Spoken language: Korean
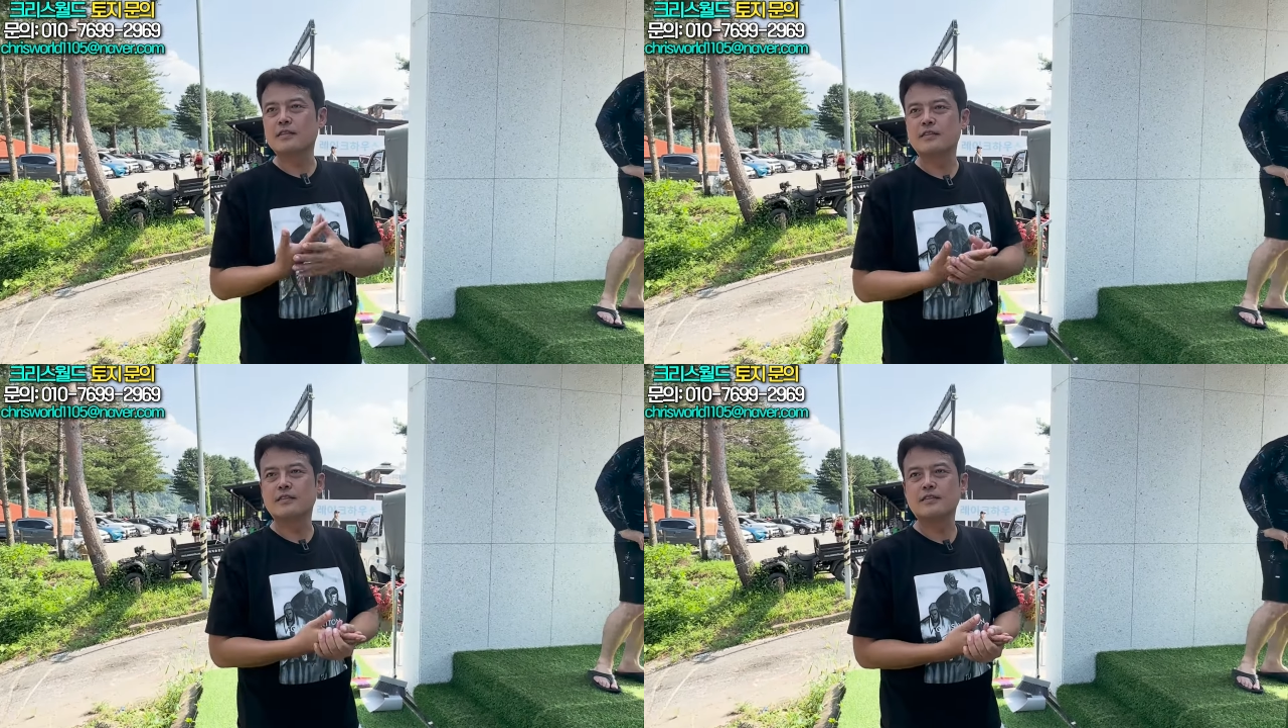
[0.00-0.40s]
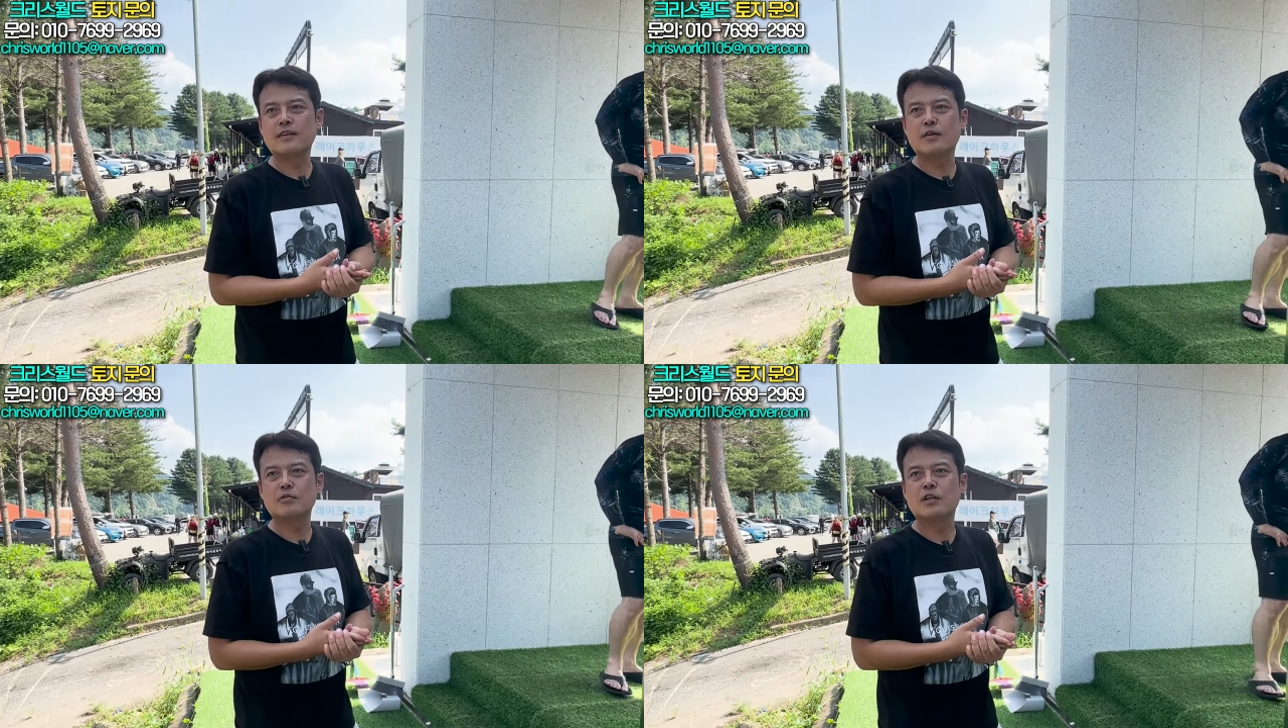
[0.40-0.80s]
그
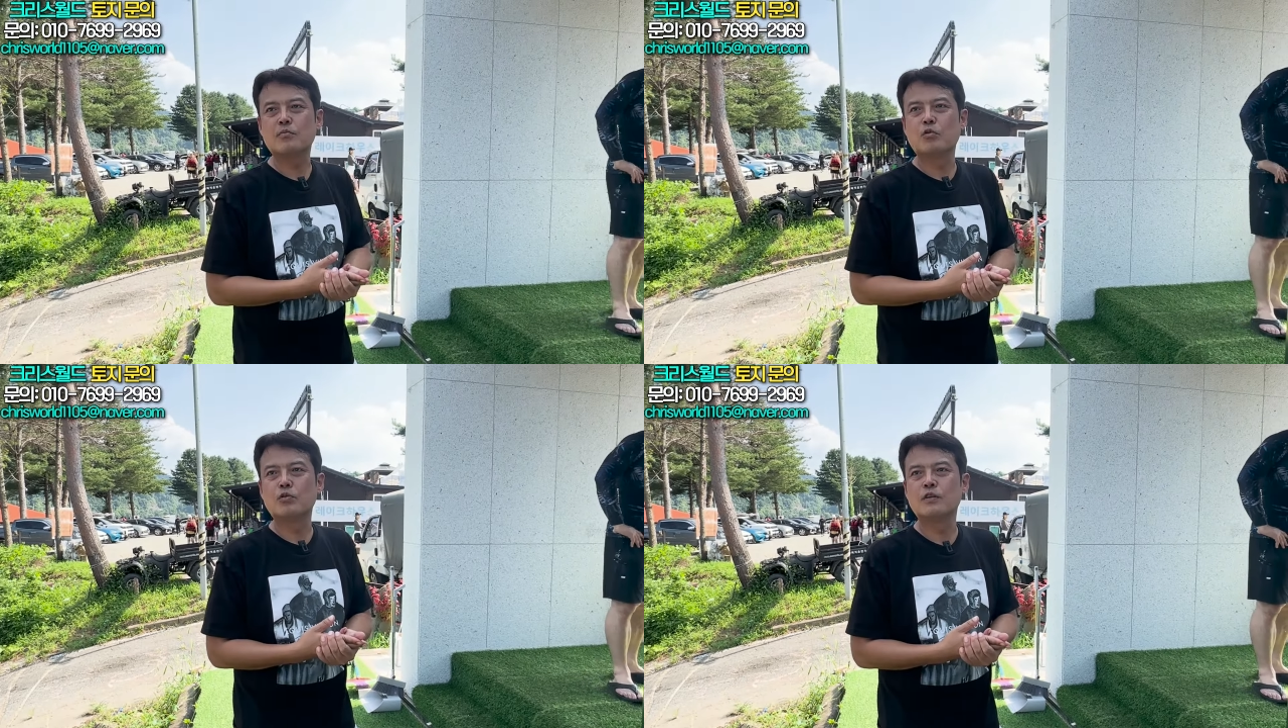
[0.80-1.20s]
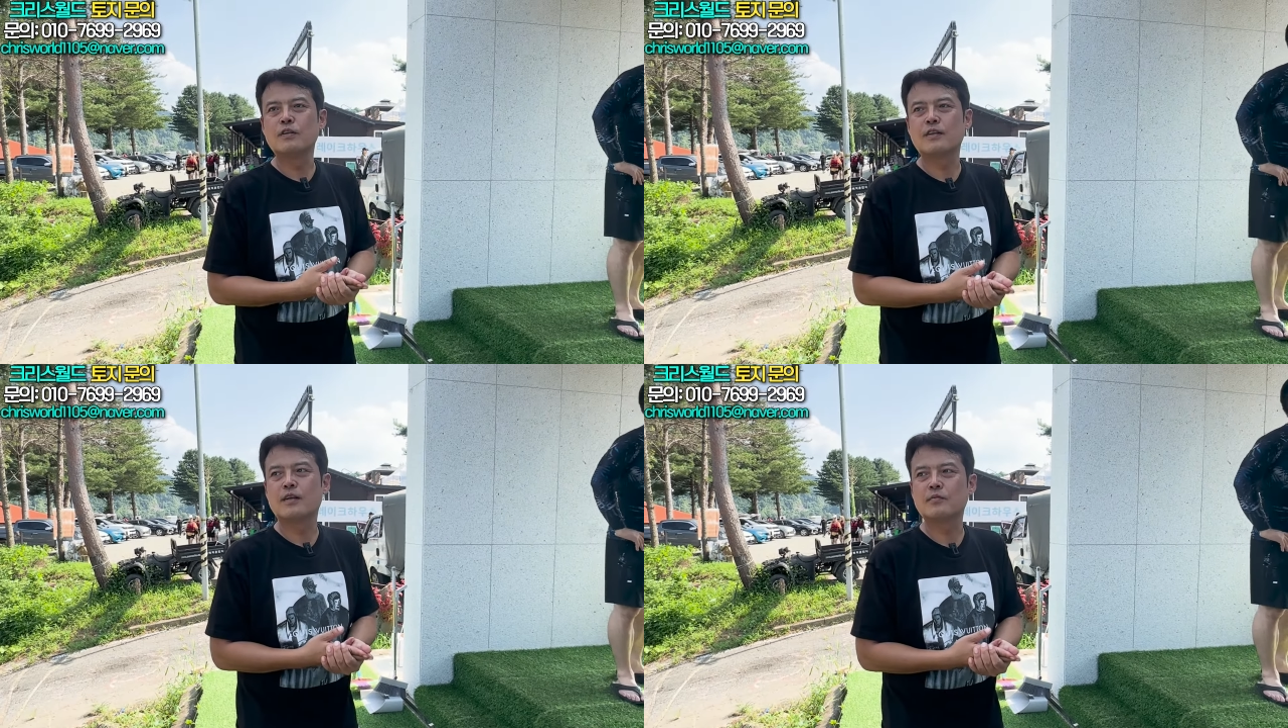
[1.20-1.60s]
사업을 잘
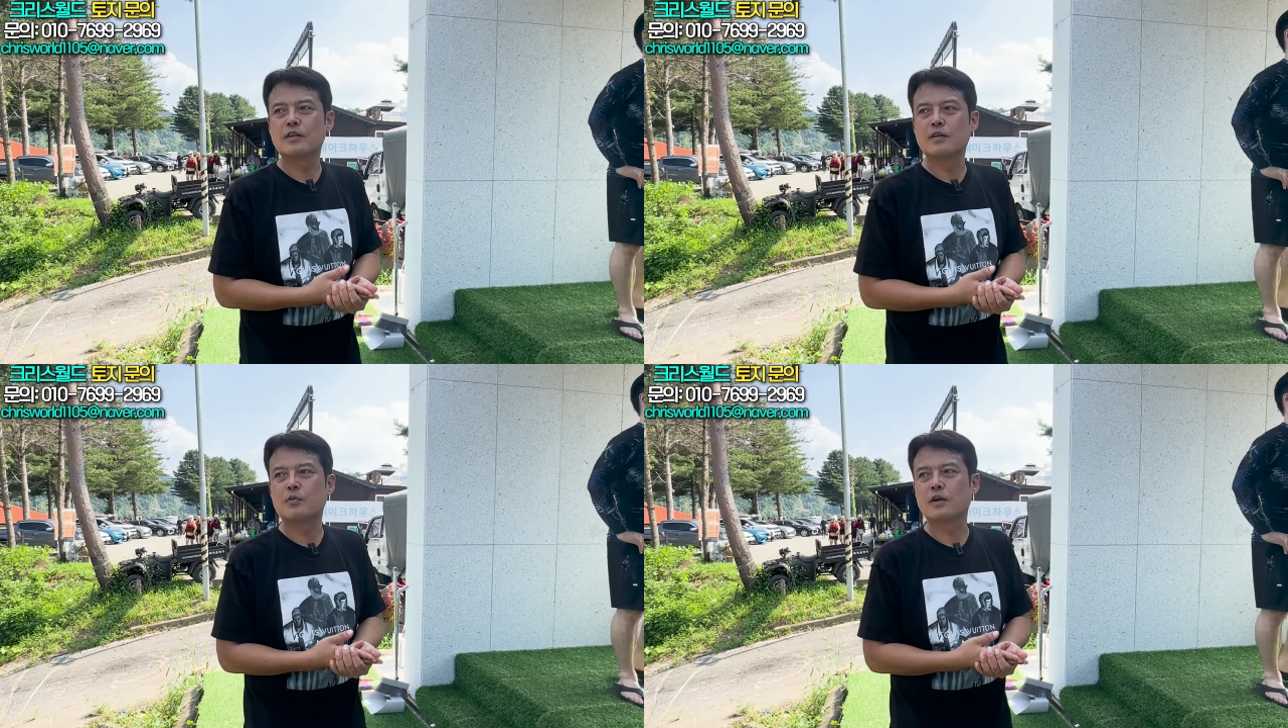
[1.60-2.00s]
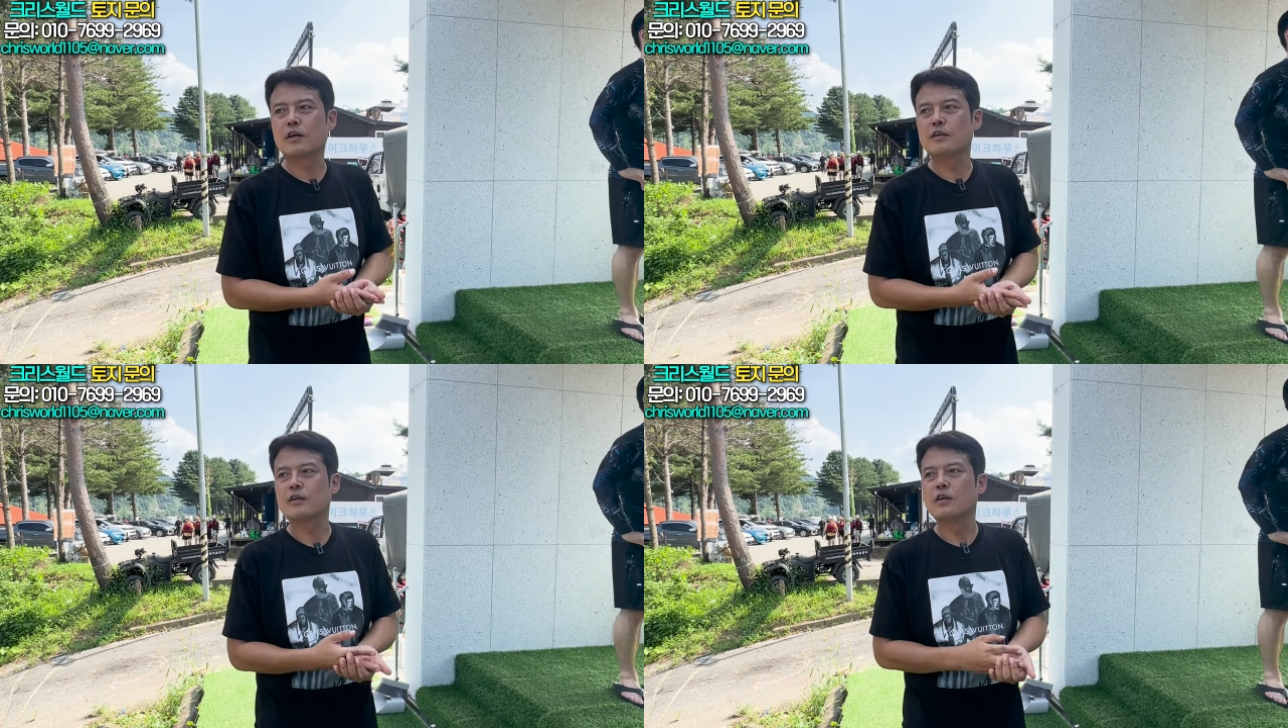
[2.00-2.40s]
모르는 사람들이
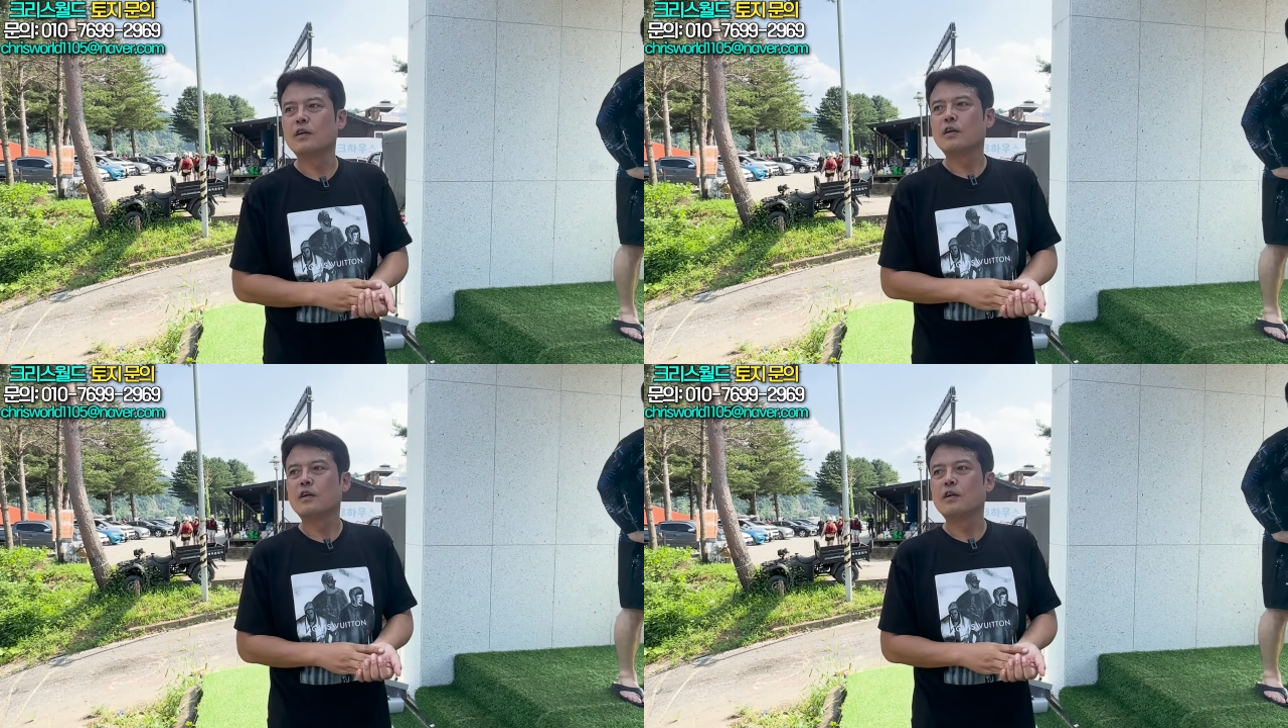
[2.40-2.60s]
고객을